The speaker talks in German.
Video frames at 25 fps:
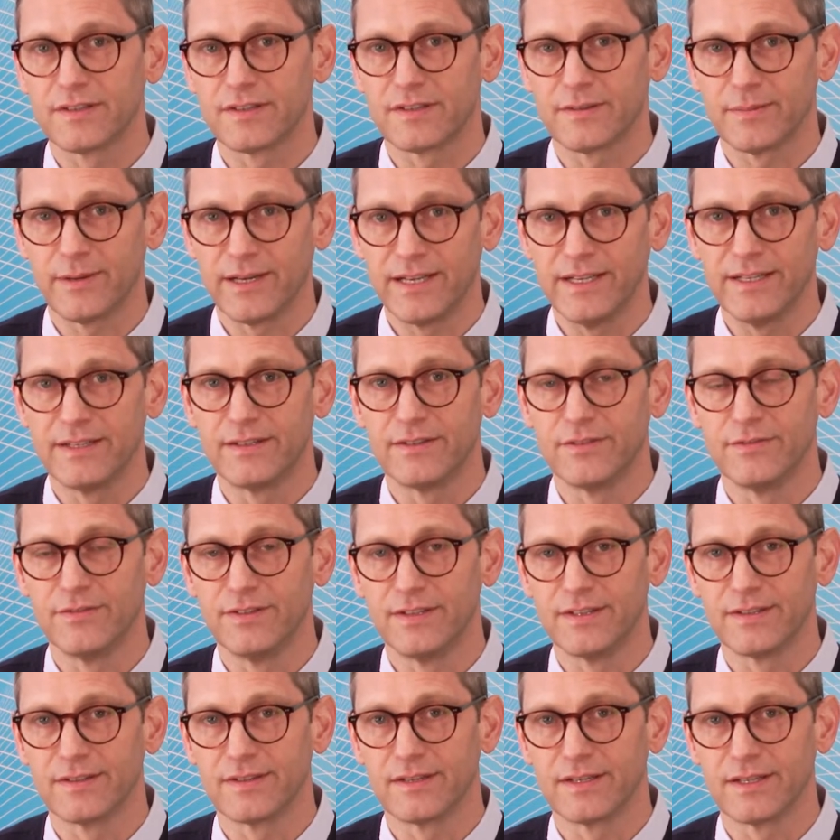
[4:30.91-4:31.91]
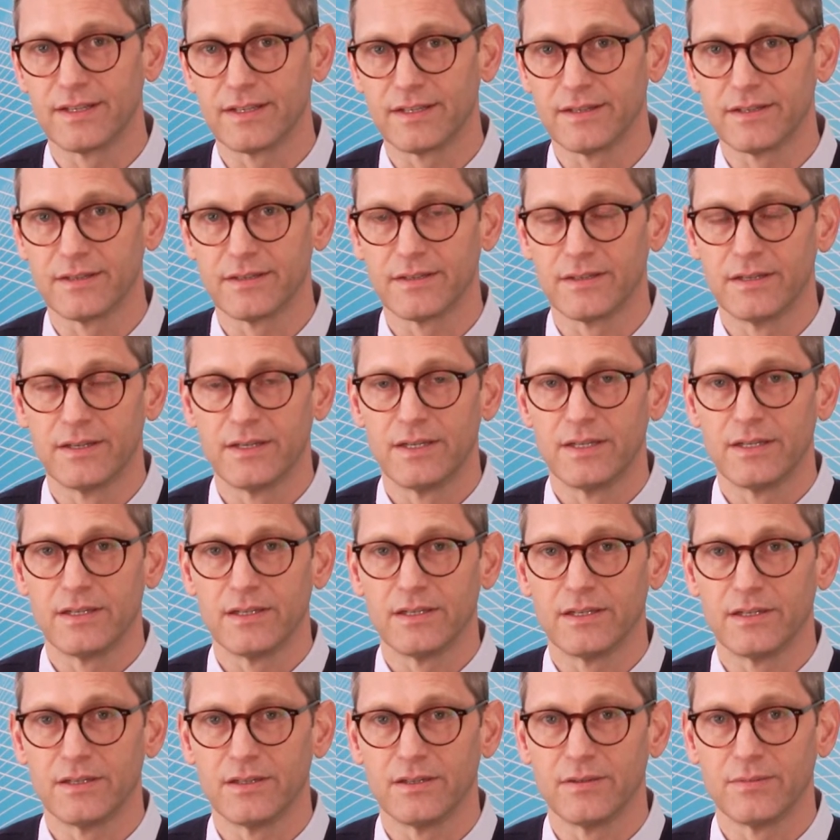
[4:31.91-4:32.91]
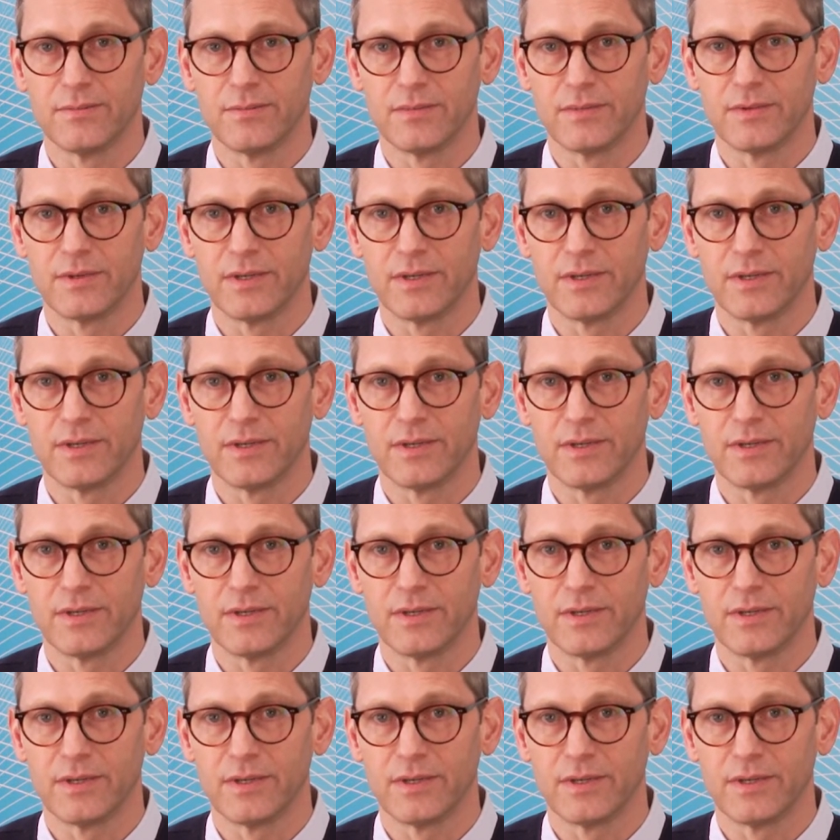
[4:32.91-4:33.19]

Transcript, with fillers: zweite wesentliche ähm,